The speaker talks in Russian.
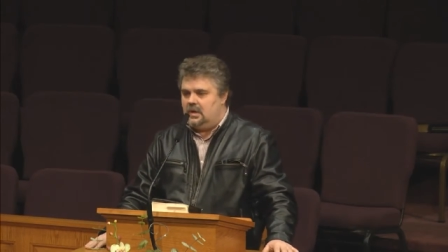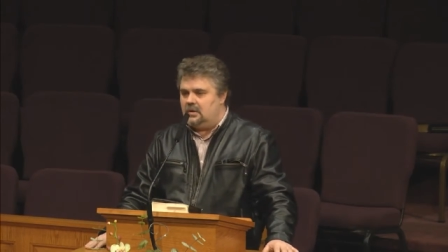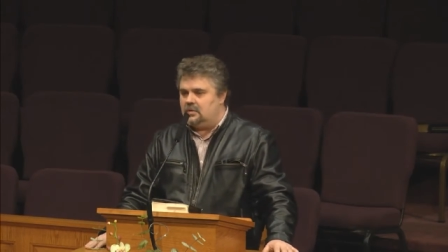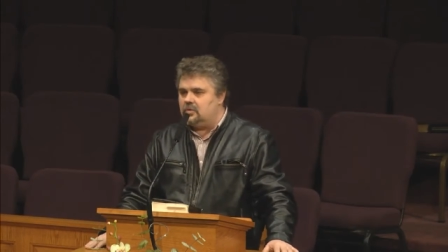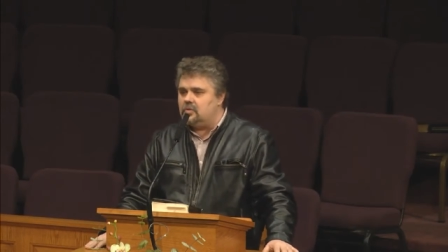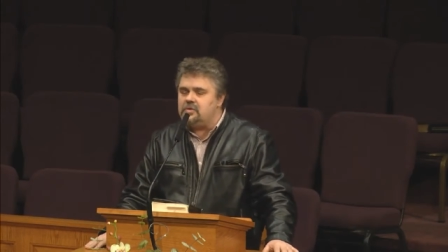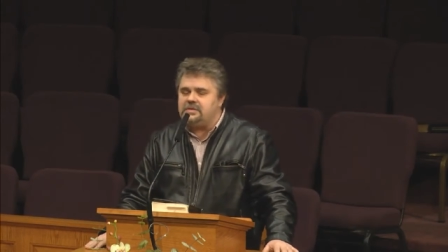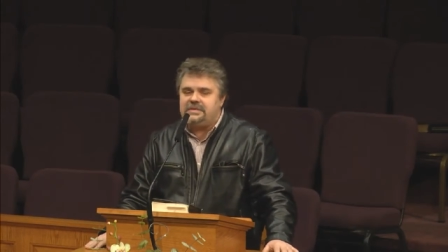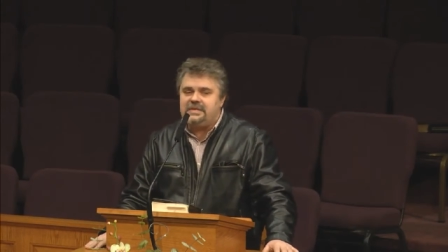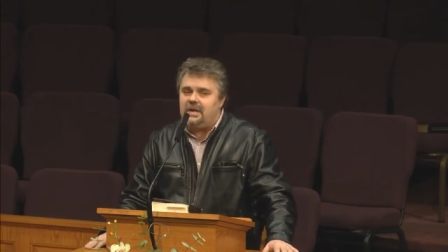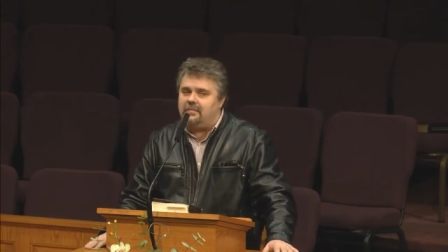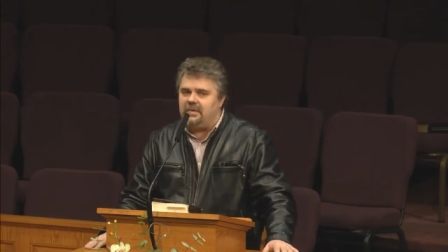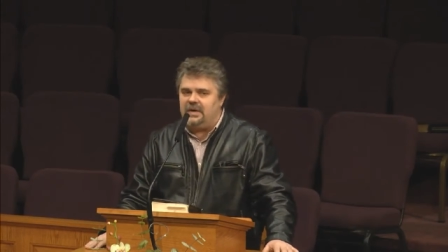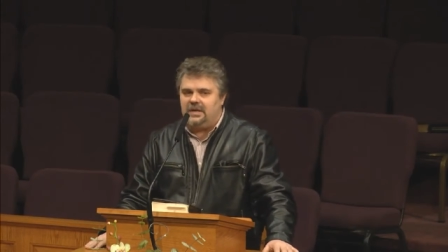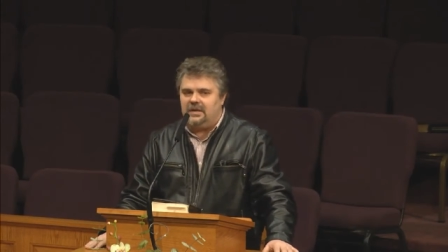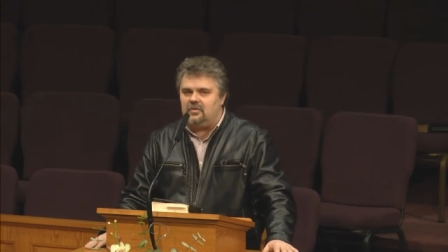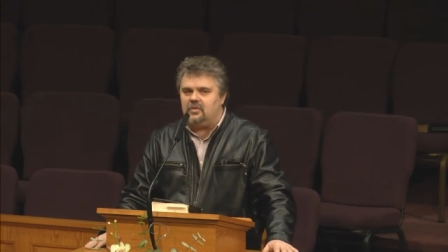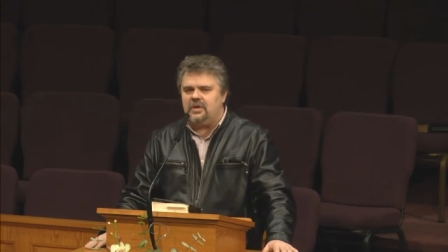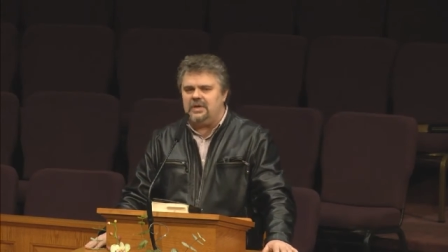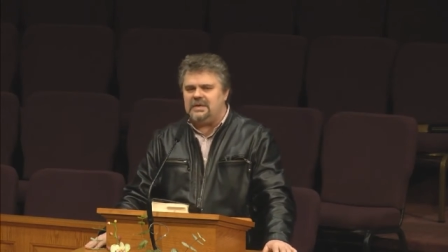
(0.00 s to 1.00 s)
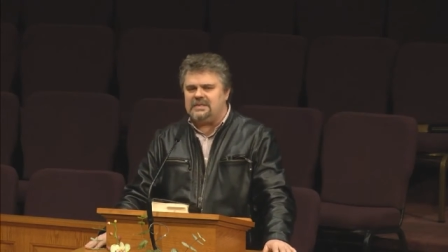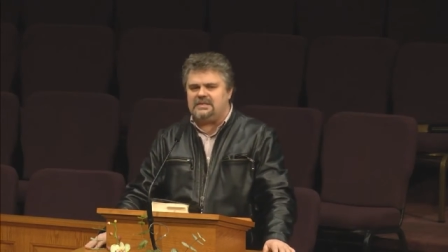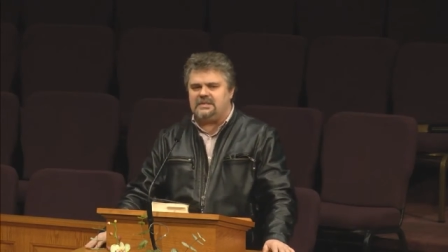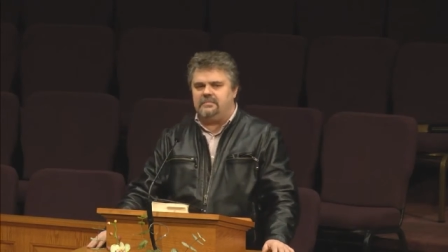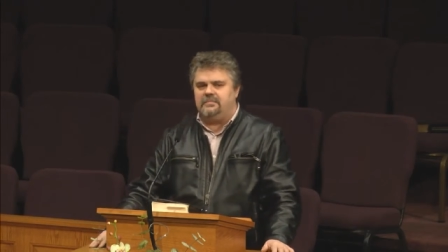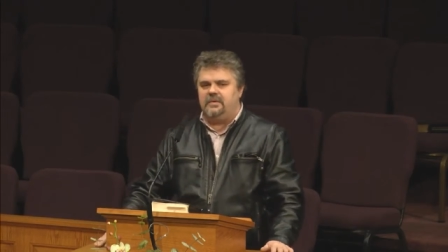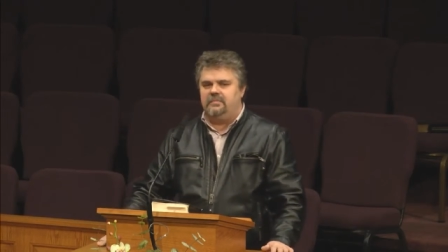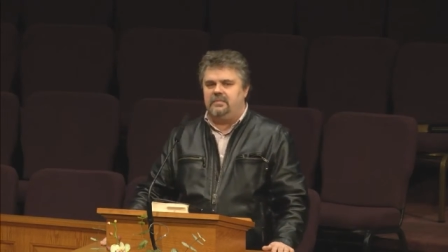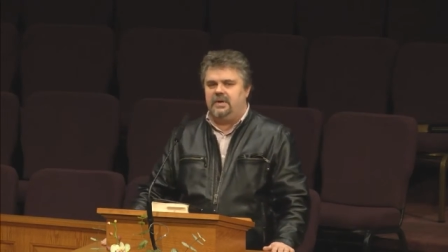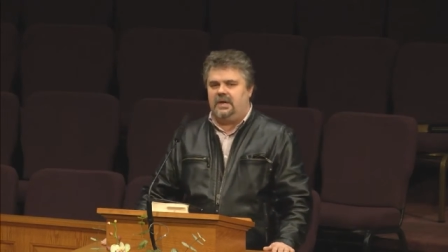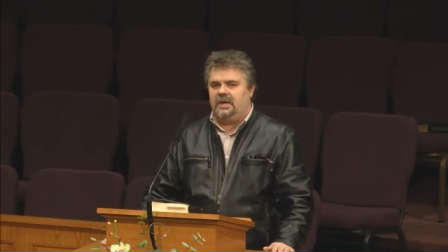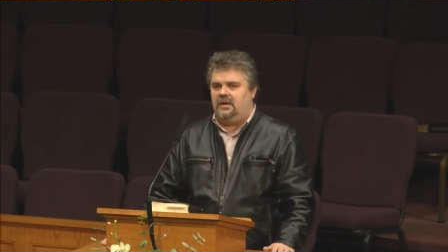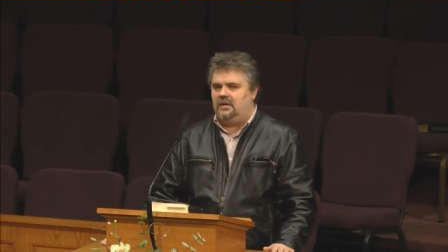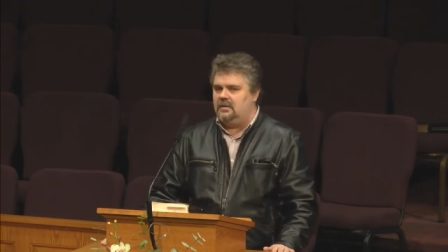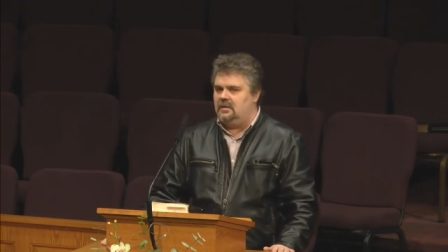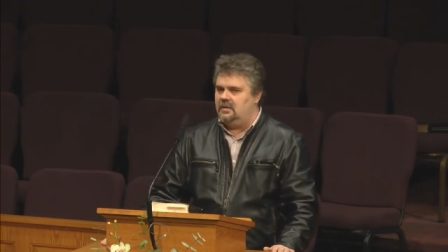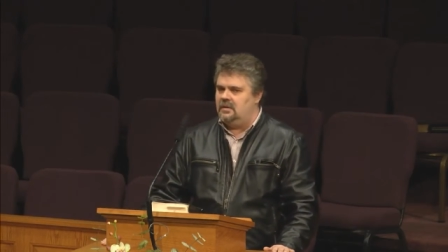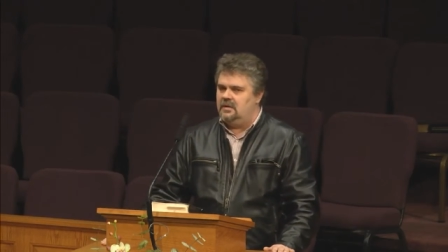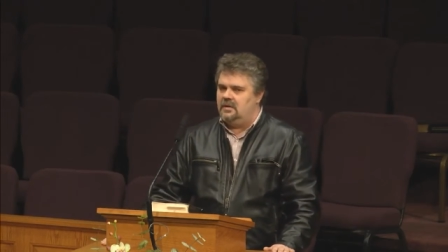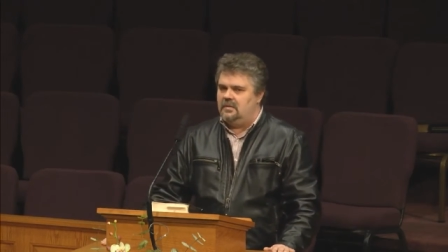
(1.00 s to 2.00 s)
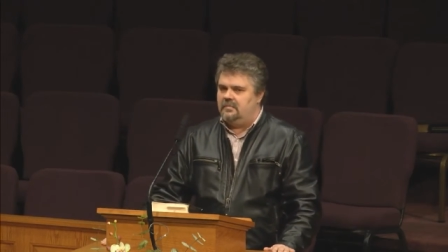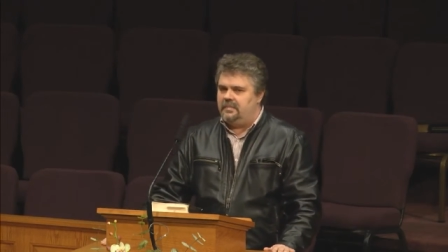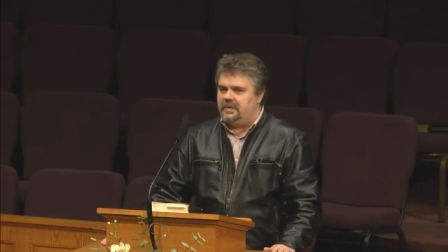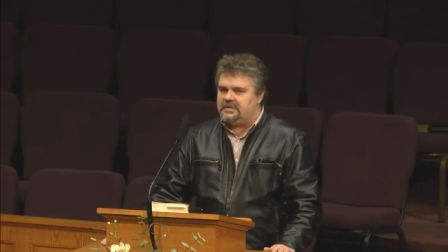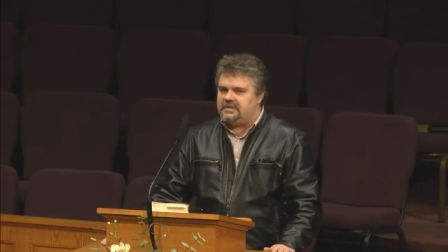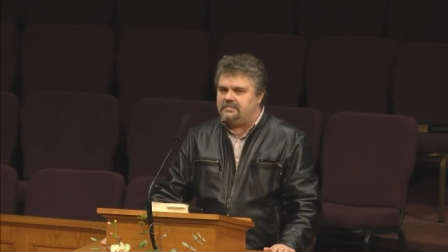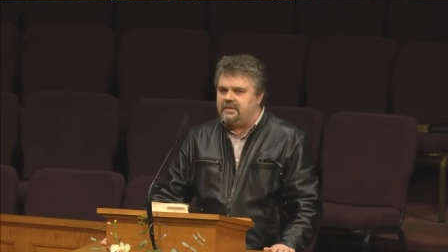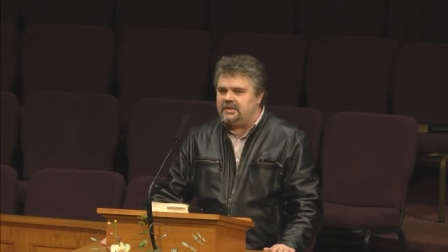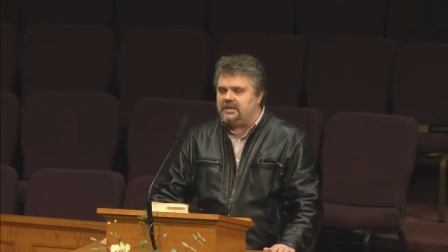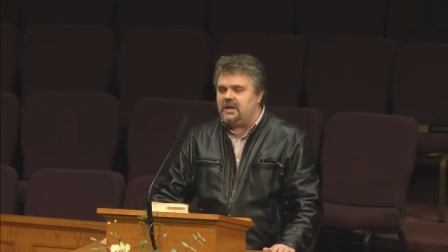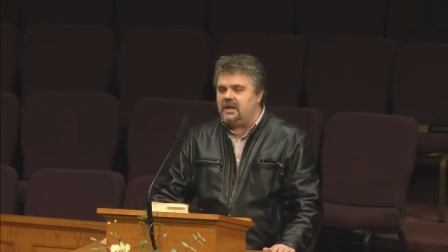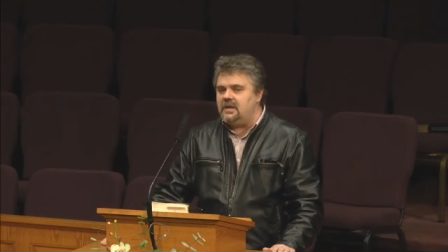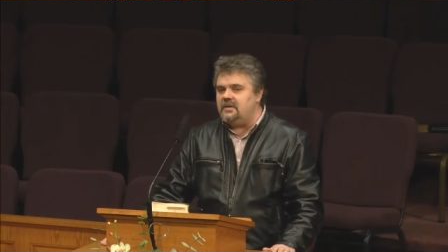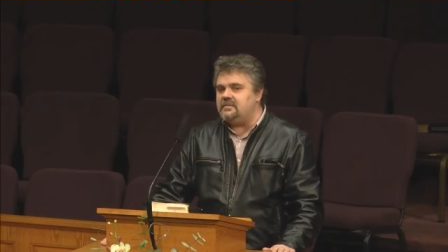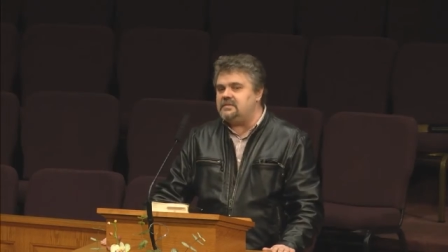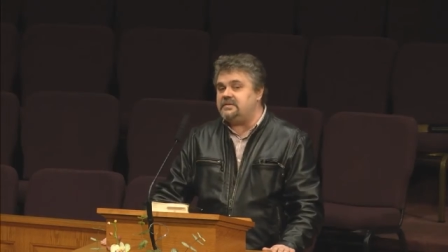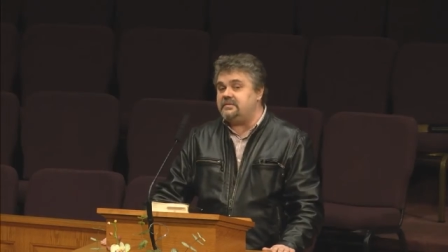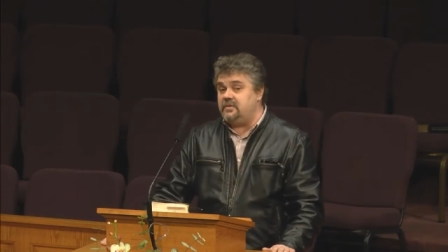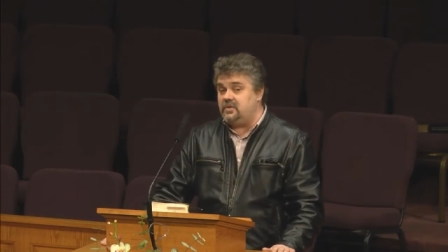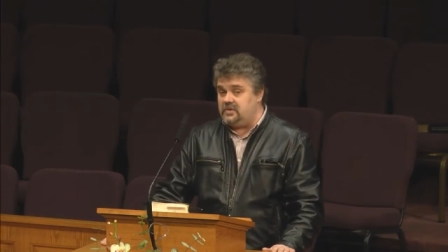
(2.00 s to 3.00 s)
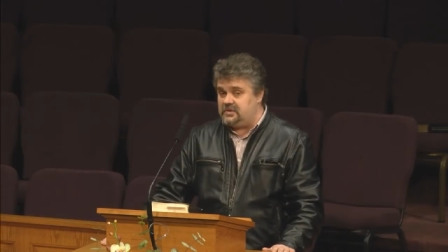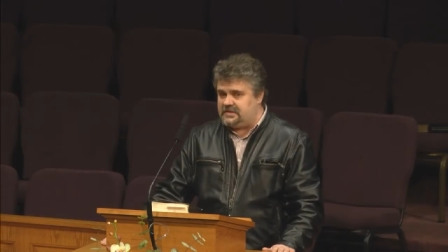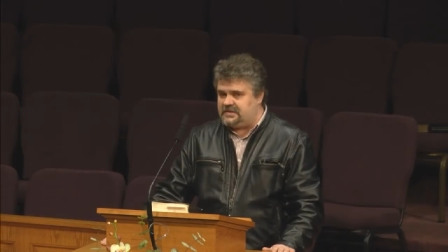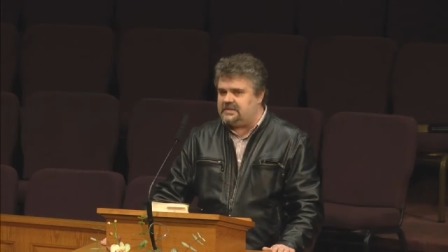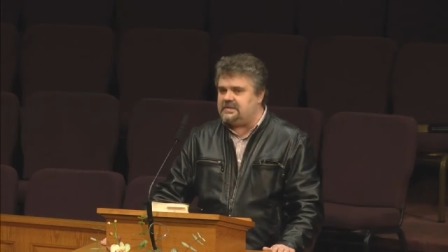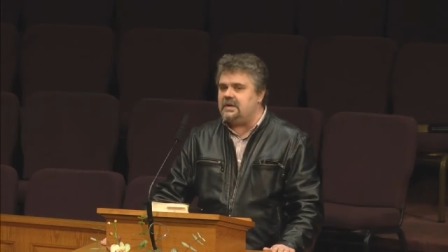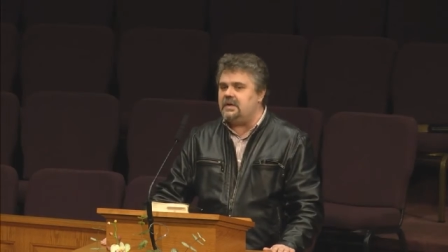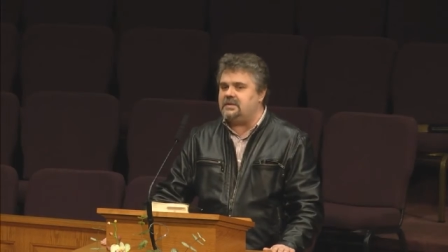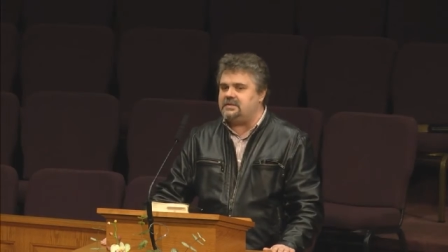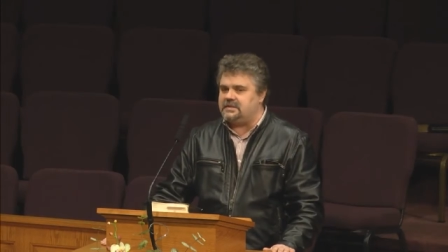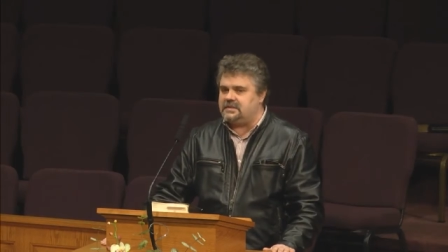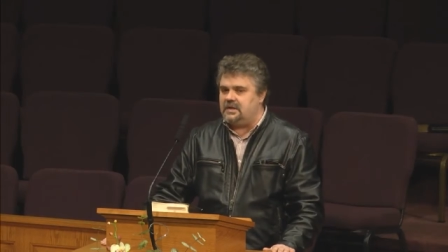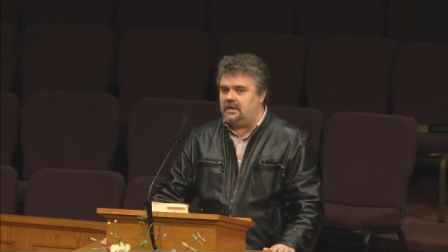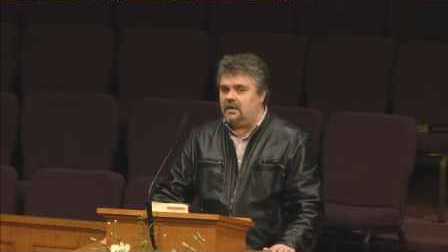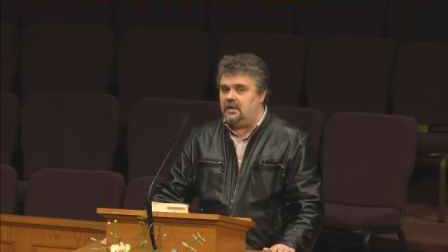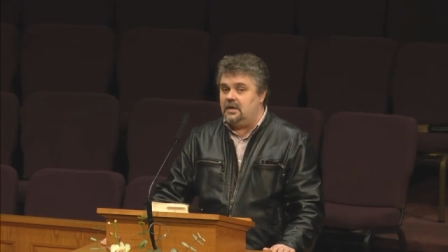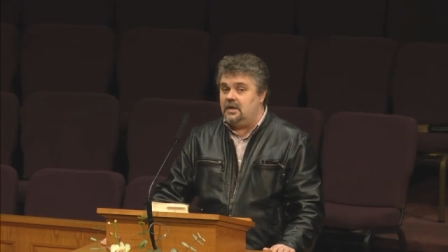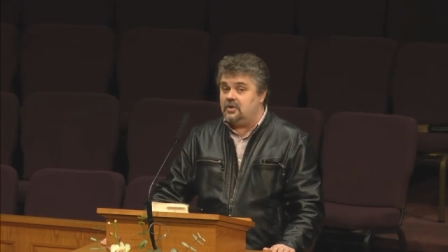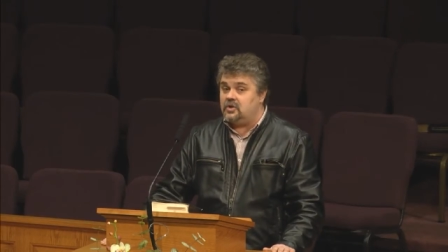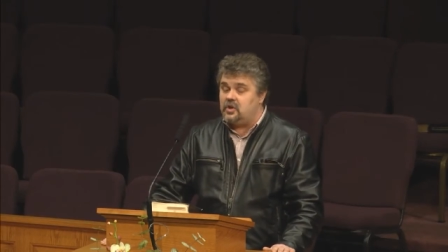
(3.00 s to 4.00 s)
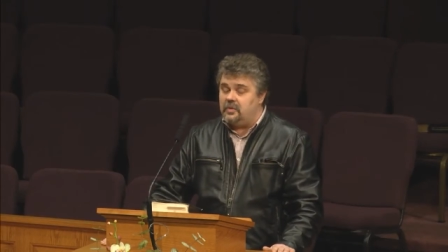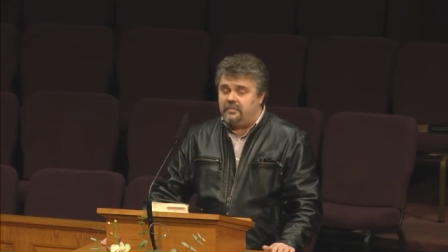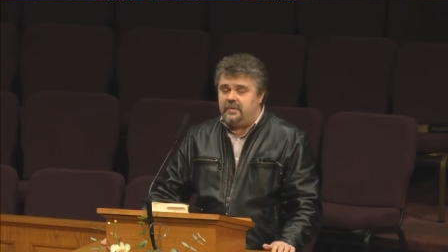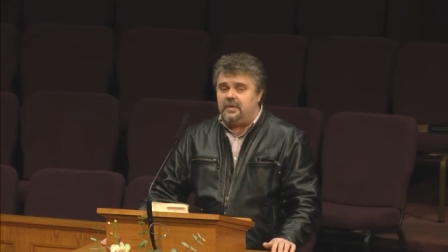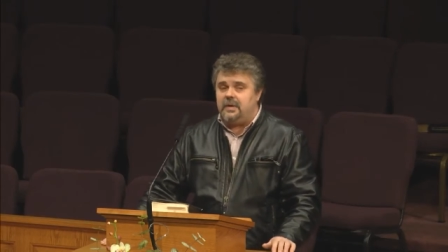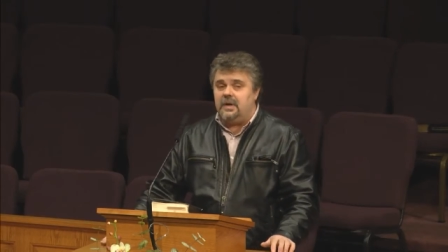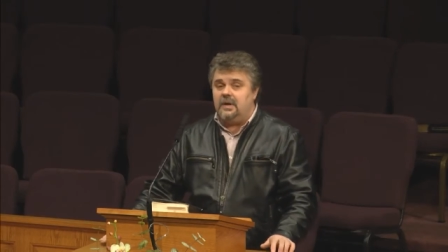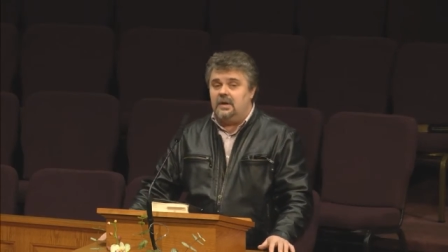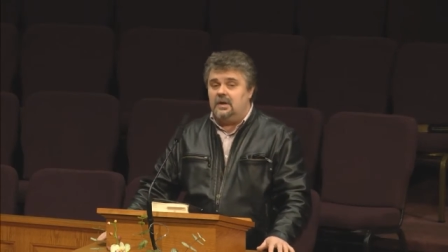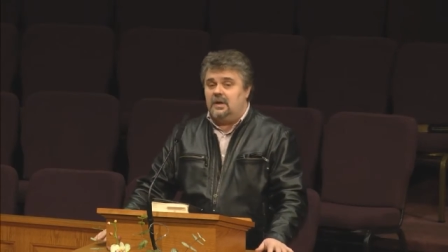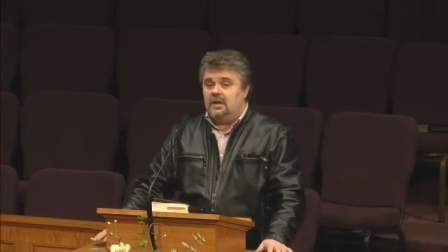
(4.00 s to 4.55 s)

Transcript: Друзья мои, но если бы мы посмотрели в свое сердце, то мы,